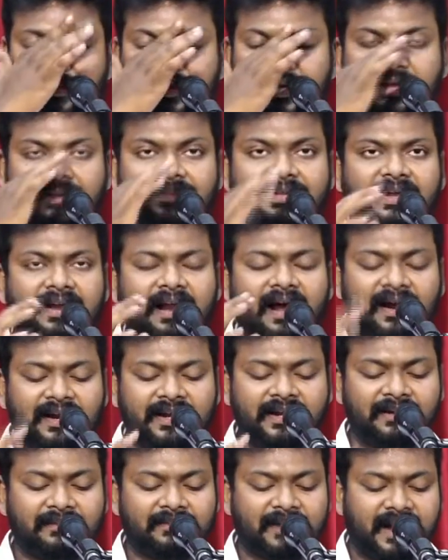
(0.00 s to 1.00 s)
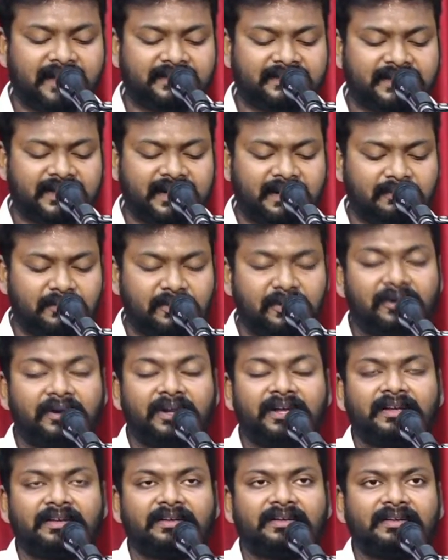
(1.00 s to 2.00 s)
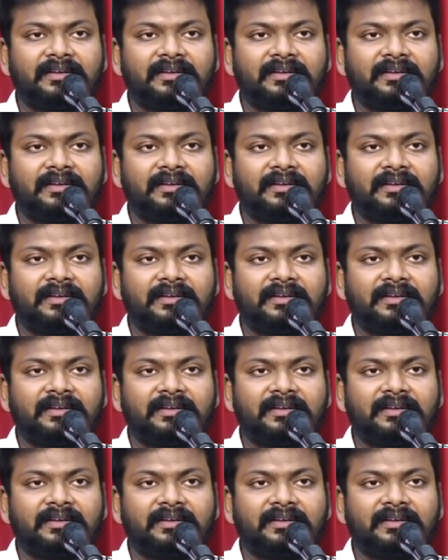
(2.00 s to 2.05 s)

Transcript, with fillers: இந்த நாளிலும் கர்த்தர் நம்மோடு